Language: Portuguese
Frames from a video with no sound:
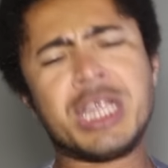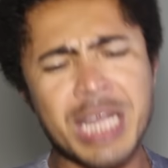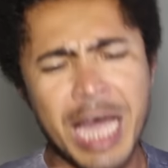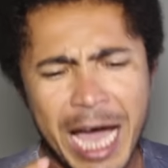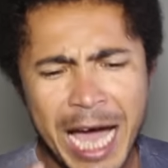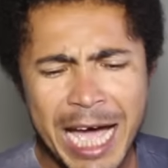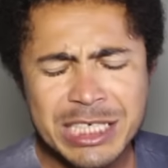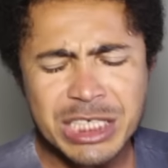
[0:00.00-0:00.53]

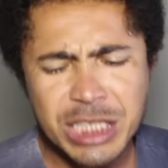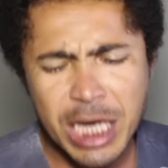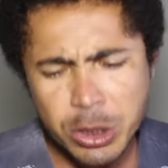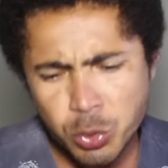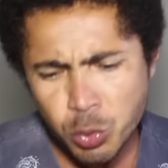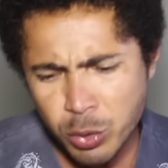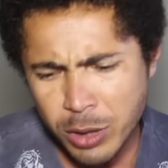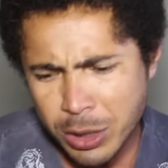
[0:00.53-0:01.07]
Na
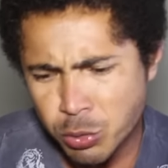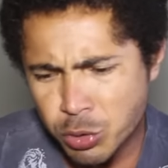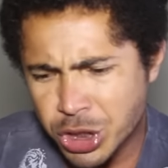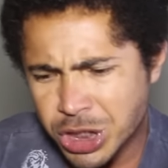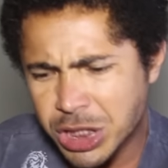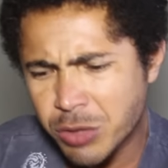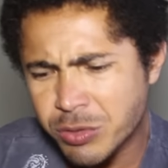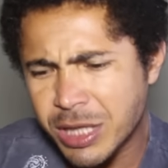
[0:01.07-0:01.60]
rachadura do
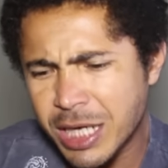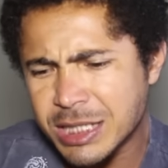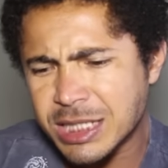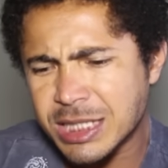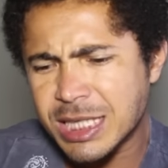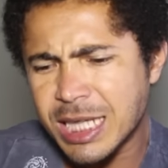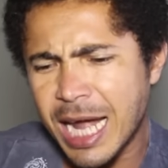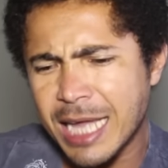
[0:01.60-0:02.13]
chão da
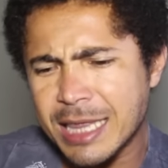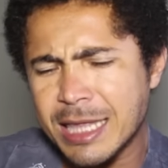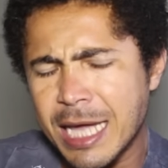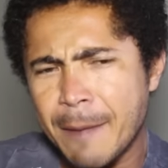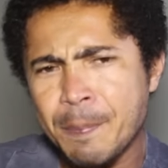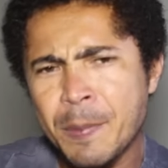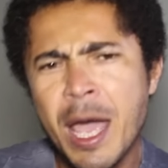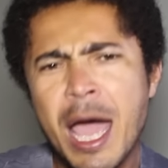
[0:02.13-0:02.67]

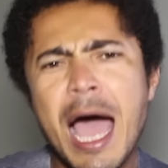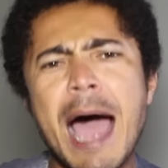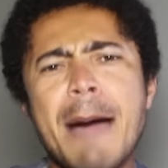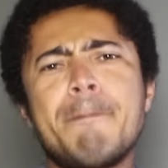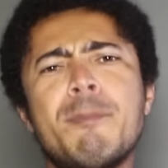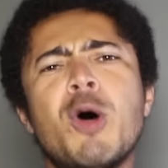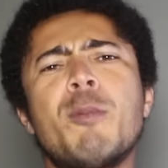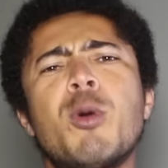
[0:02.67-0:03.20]
estrada, a
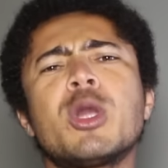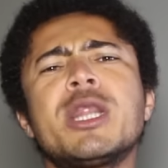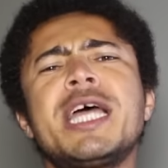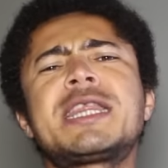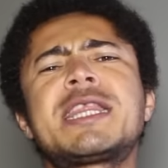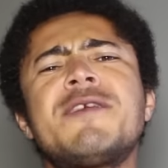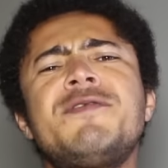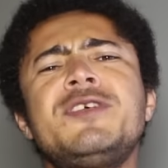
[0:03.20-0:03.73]

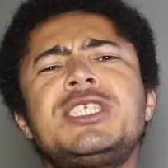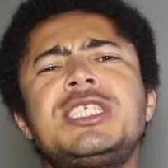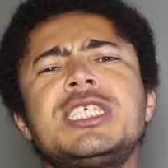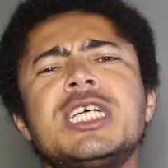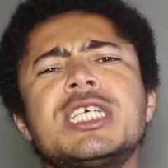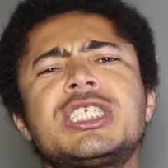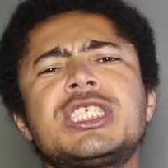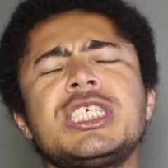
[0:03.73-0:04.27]
borboleta
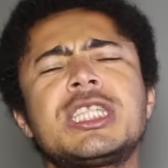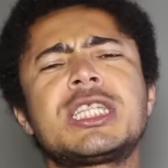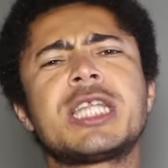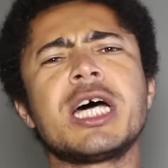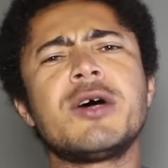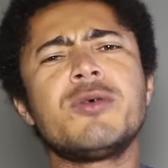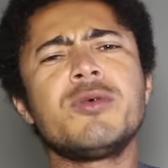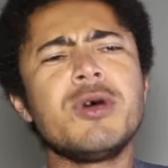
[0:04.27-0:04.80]
vestia
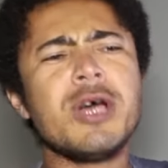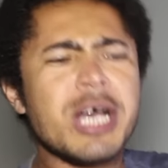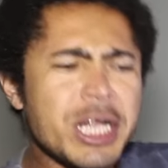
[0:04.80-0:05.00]
chitão.